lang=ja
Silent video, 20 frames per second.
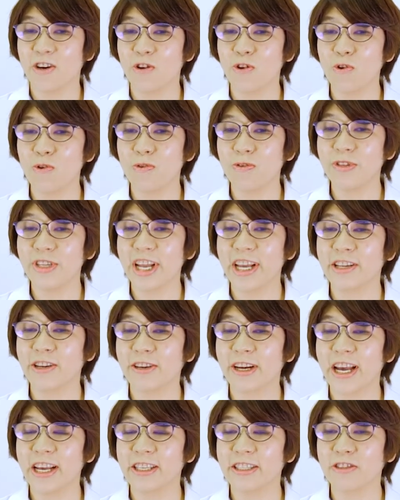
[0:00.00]
口腔内の
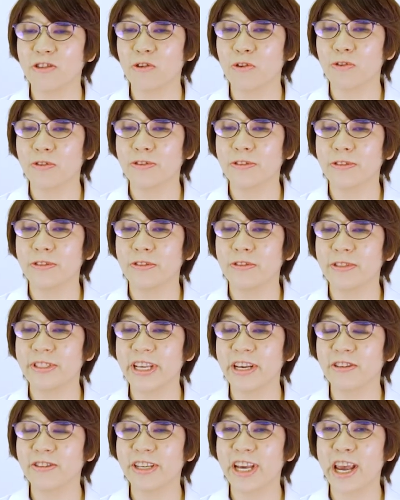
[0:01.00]
乾燥を
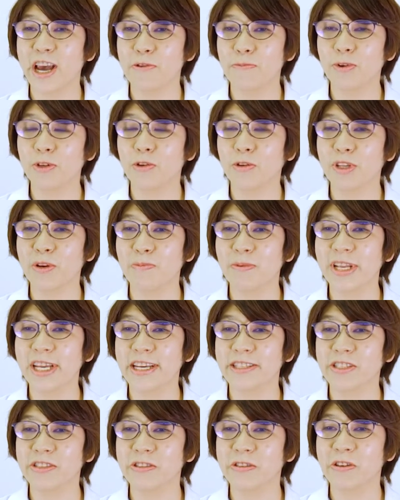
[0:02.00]
防ぐケアもとても
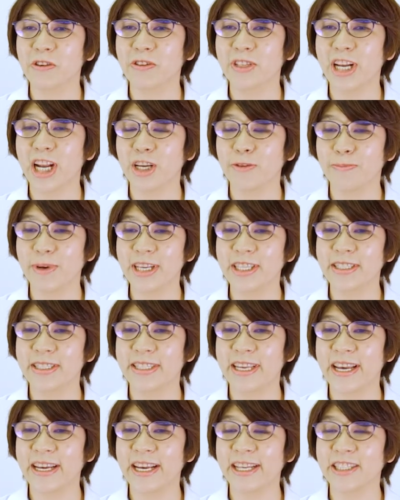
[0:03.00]
重要になります。
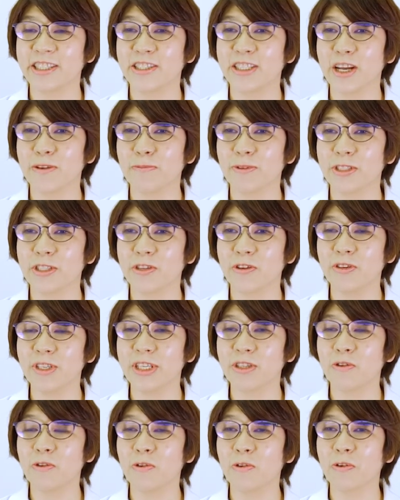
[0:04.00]
清潔に保つよう
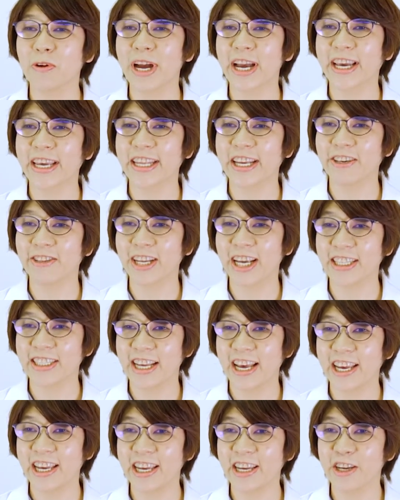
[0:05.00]
に心がけてくだ
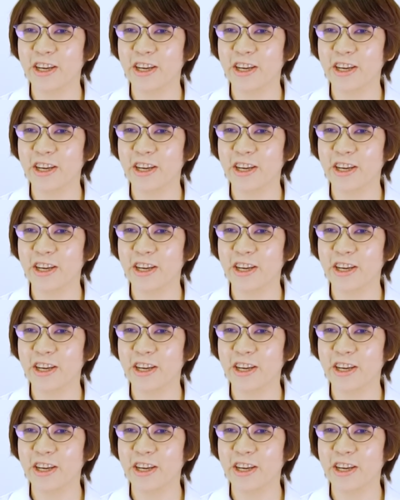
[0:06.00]
さい。